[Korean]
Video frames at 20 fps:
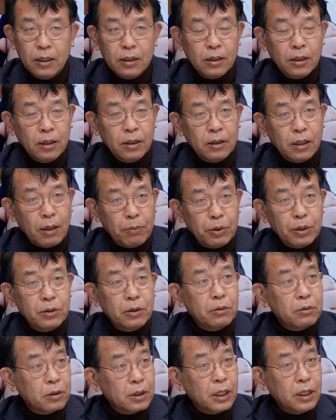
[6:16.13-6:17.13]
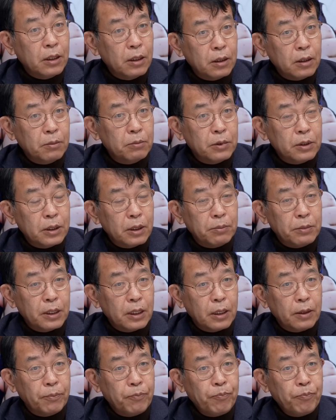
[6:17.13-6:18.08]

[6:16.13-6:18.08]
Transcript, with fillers: 그게 대표적으로 김건희 문제입니다.